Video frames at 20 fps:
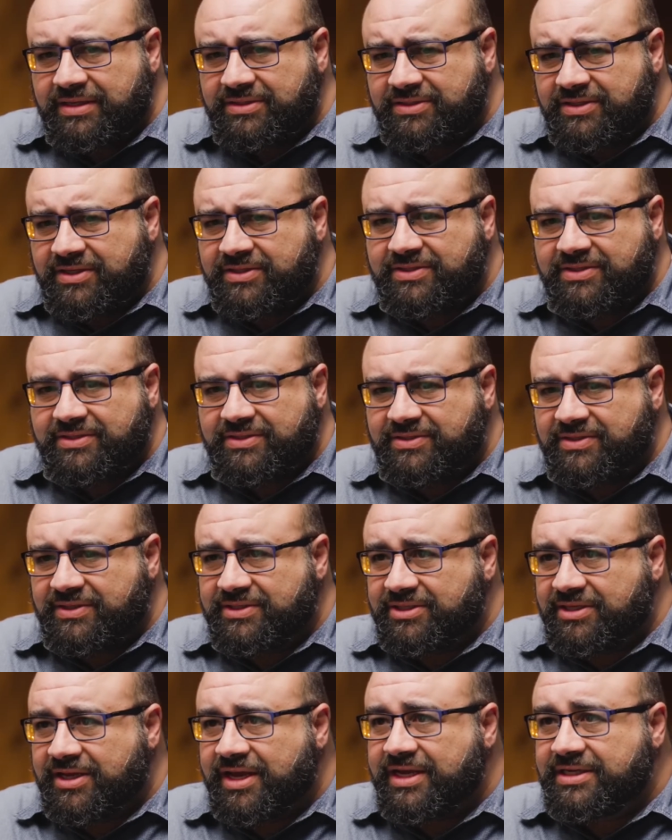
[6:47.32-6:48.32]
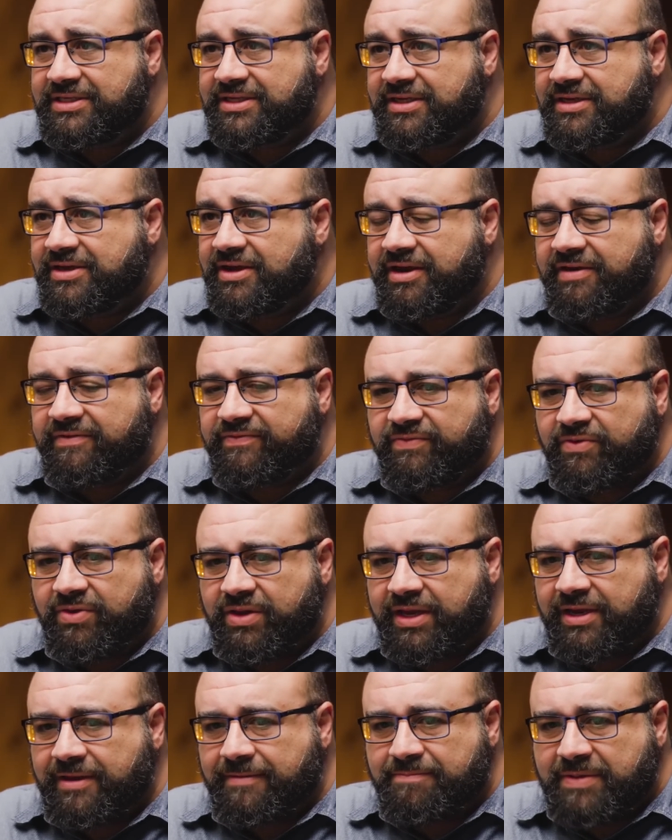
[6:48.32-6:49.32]
как изменение климата,
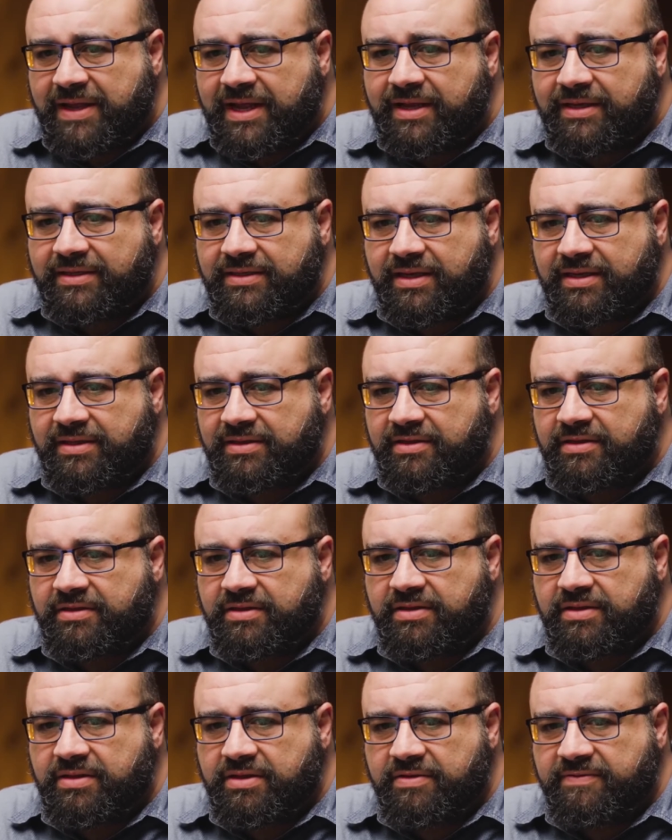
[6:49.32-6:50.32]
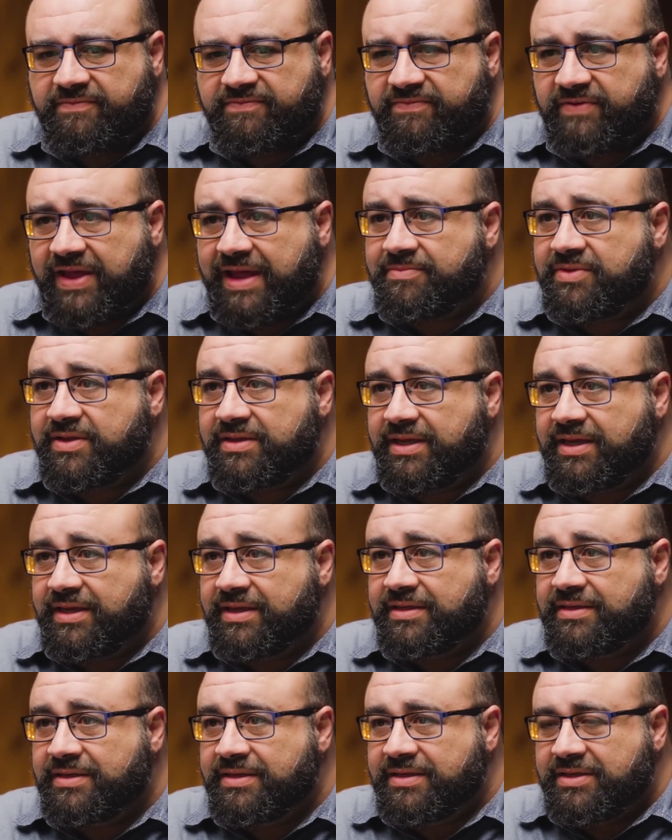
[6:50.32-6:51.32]
развал общества и уничтожение института
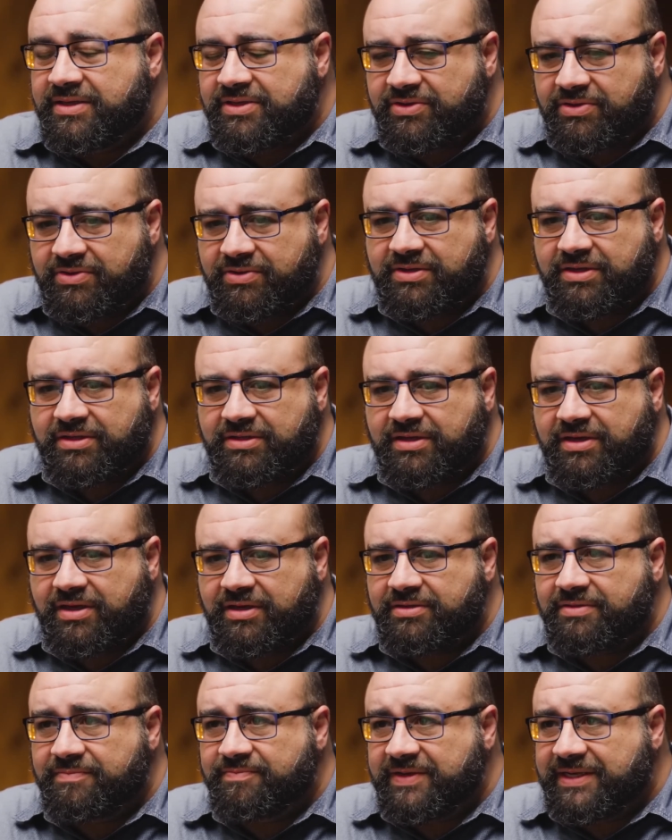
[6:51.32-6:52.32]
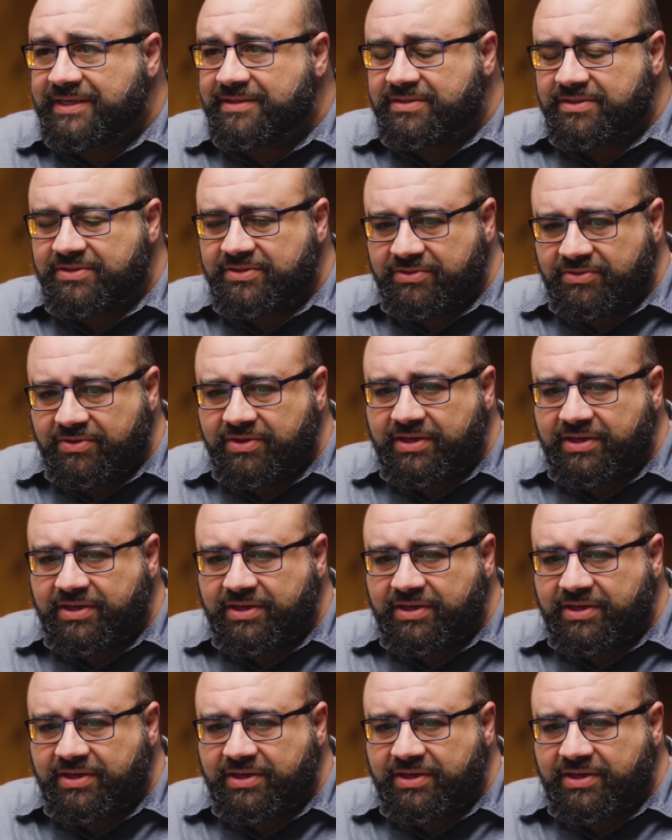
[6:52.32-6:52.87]
семьи, что мы сейчас и наблюдаем.